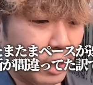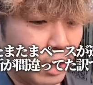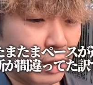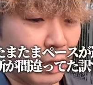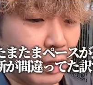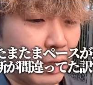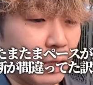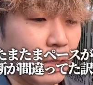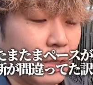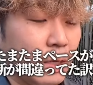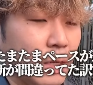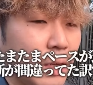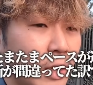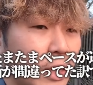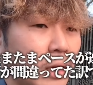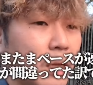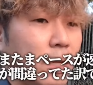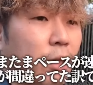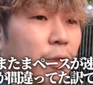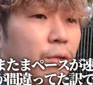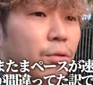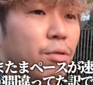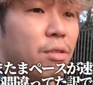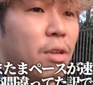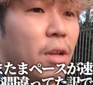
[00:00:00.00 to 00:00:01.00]
断
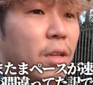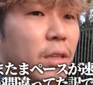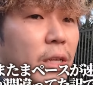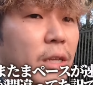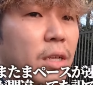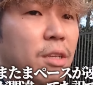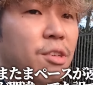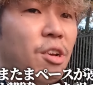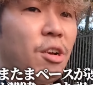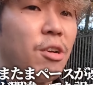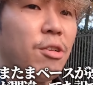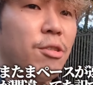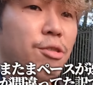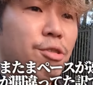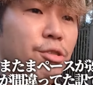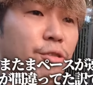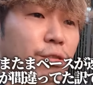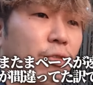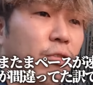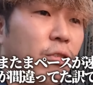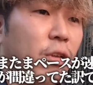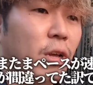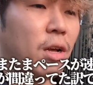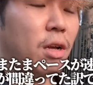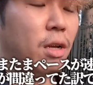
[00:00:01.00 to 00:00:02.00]
の差で着順
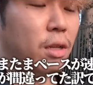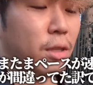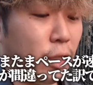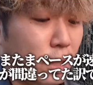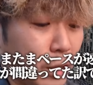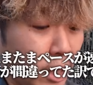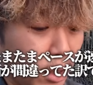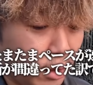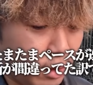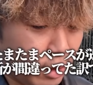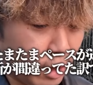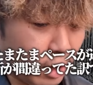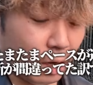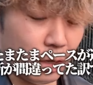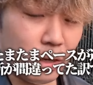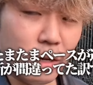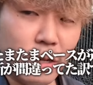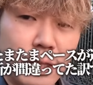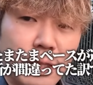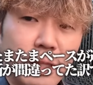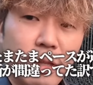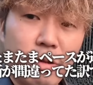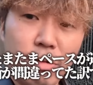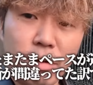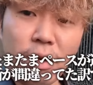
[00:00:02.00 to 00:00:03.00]
の差になったか
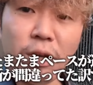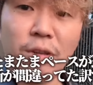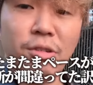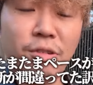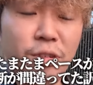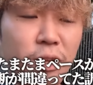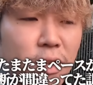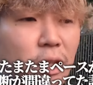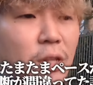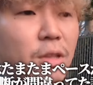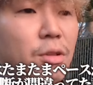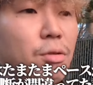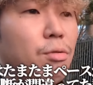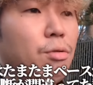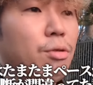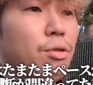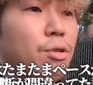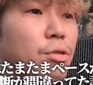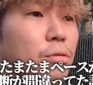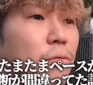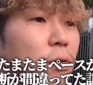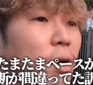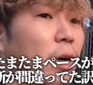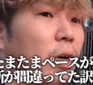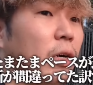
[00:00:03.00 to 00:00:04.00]
なっていう感じなんで、能
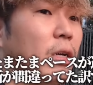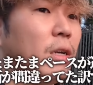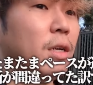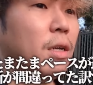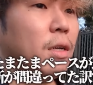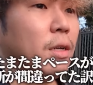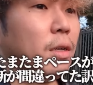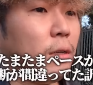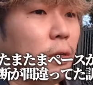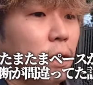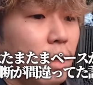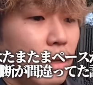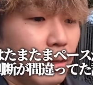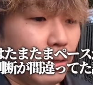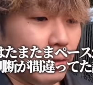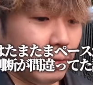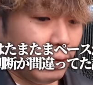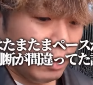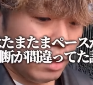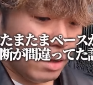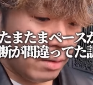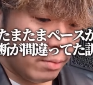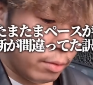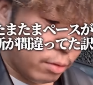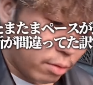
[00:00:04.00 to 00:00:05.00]
力は、
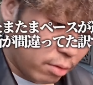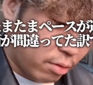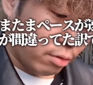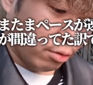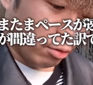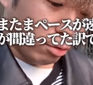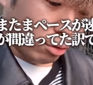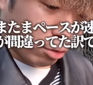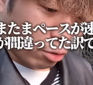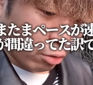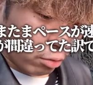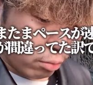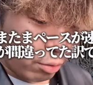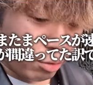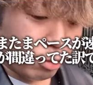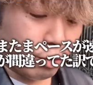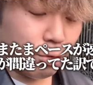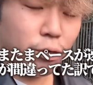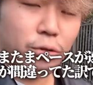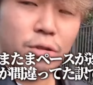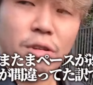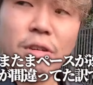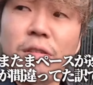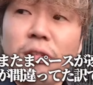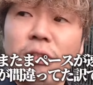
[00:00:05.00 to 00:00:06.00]
いや、強いと思う
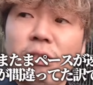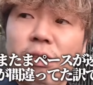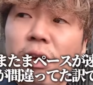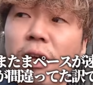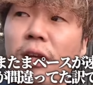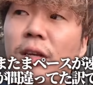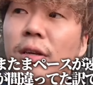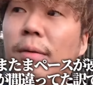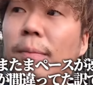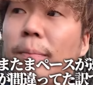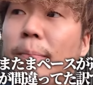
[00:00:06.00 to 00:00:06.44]
よ、全然。